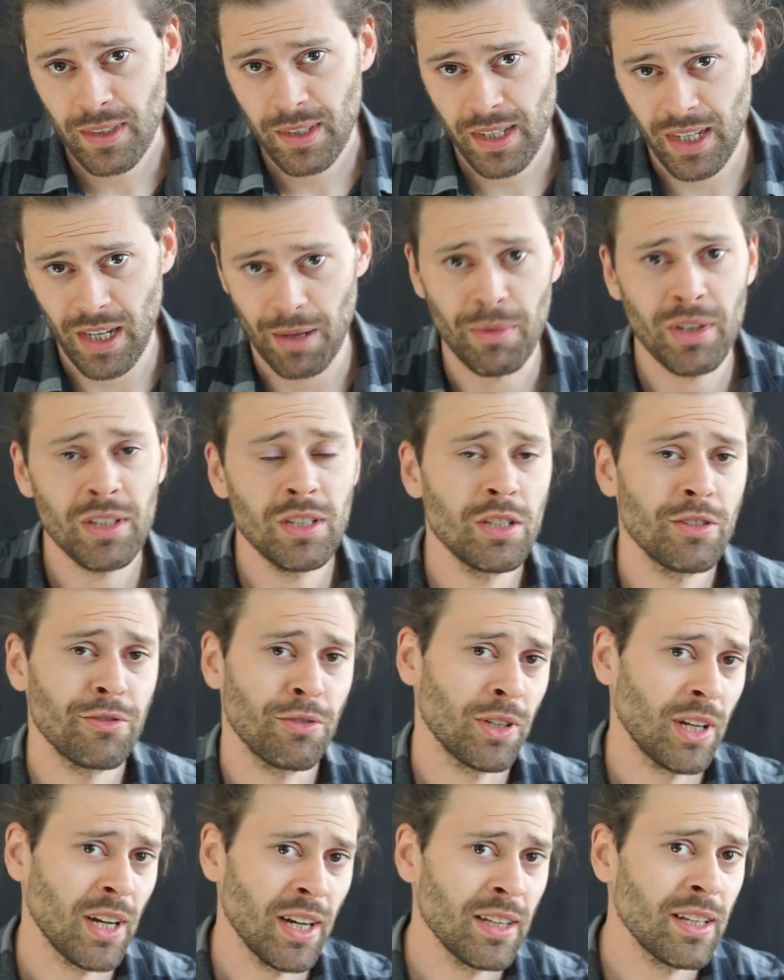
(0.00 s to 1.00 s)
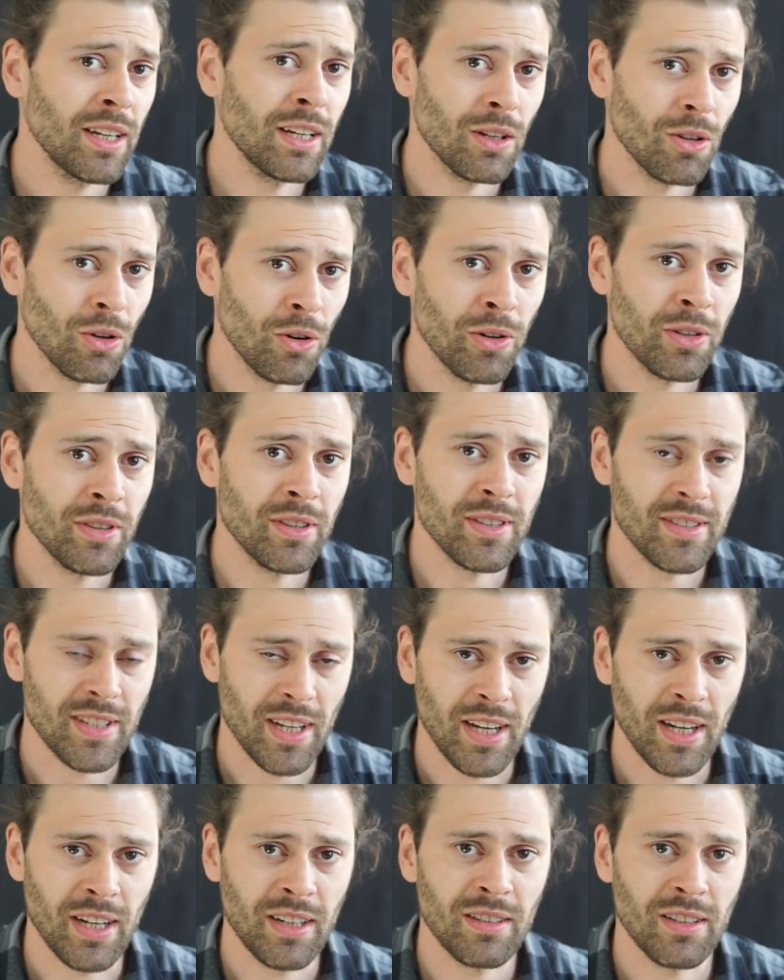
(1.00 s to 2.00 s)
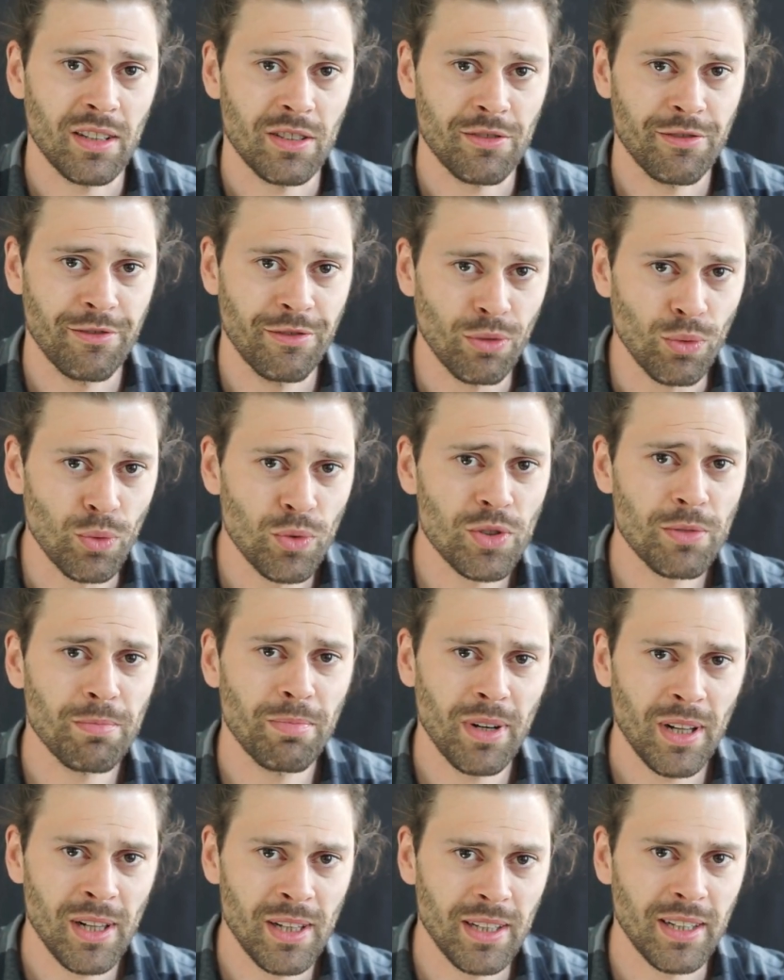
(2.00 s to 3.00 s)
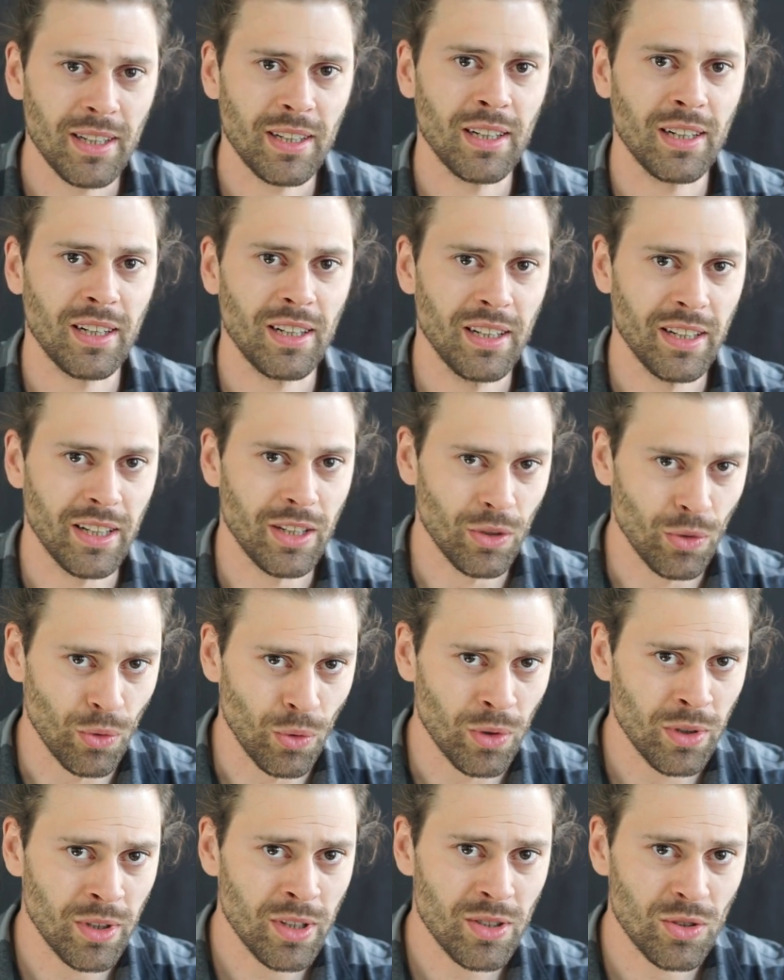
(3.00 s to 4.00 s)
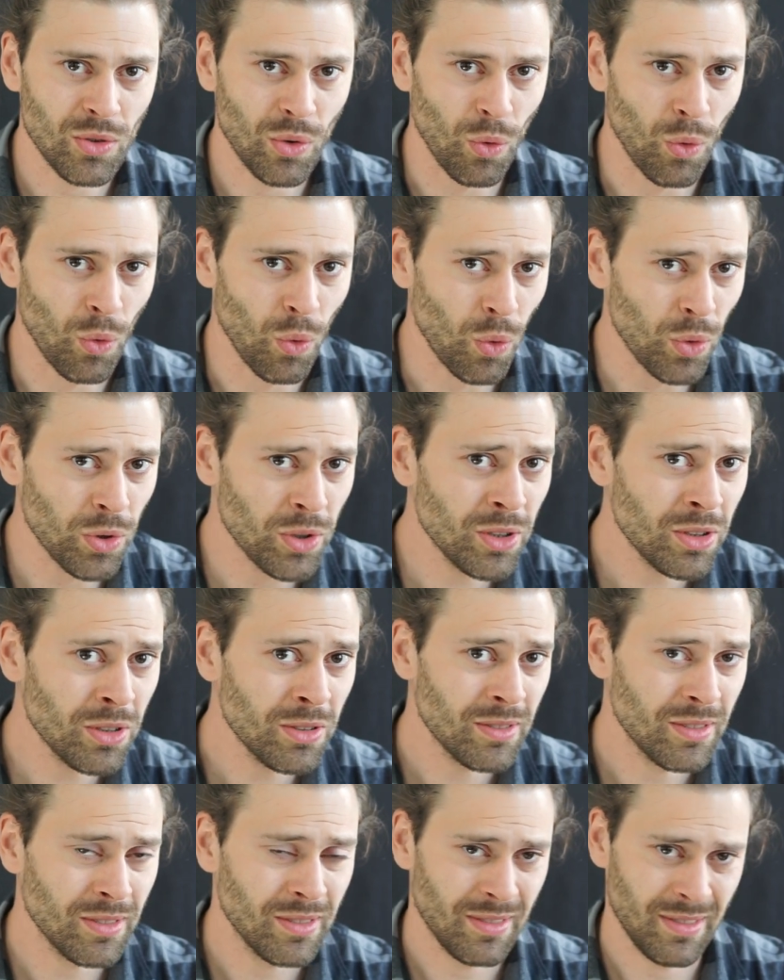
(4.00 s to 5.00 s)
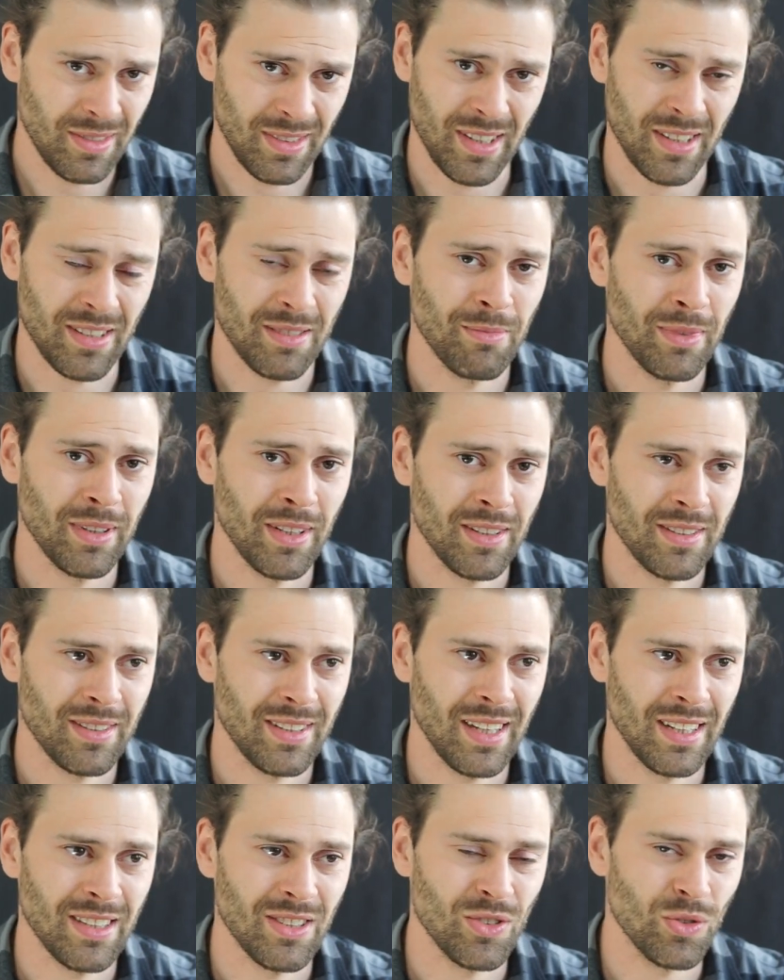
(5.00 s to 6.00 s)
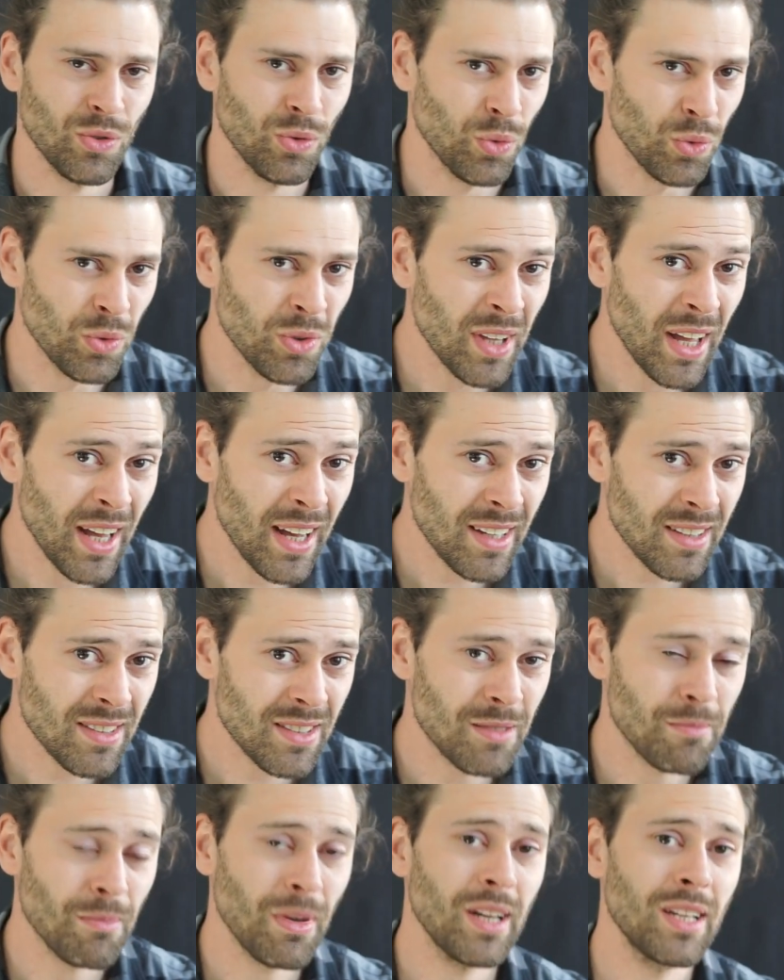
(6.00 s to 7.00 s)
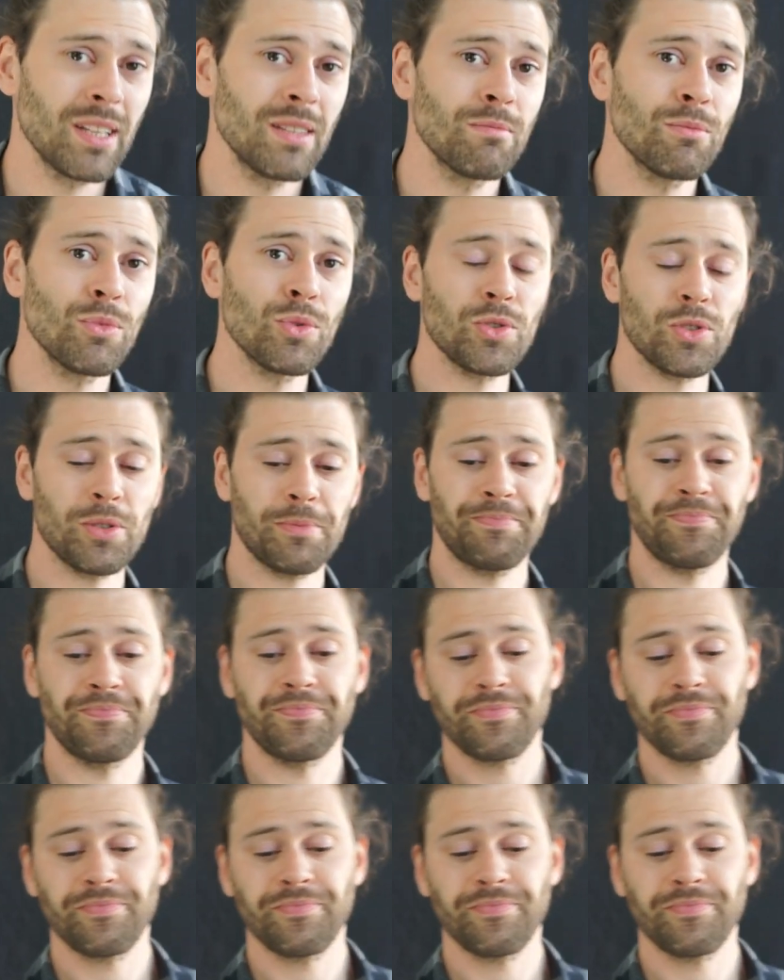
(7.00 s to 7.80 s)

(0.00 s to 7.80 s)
Kann man nicht von einigen Leuten sagen, dass Fußball ihre Religion ist, ohne dass man das ganz unernst meinen muss?